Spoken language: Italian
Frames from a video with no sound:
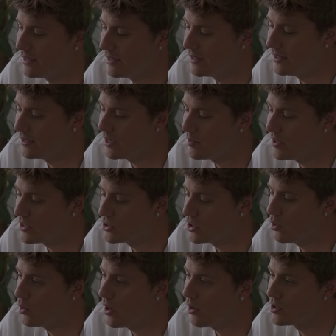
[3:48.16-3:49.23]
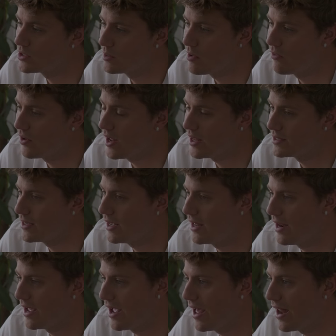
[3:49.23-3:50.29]
eh, determinazione, con quella
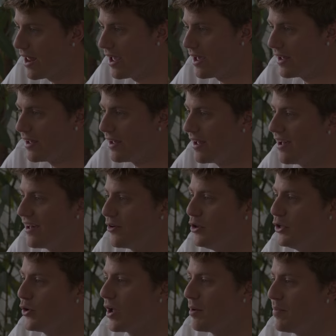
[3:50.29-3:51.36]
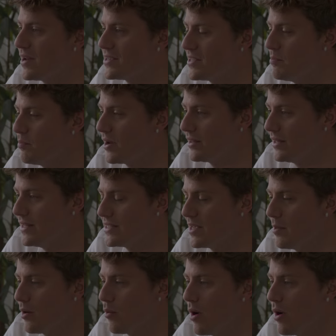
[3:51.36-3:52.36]
consapevolezza, la gara non dico che è persa in partenza, ma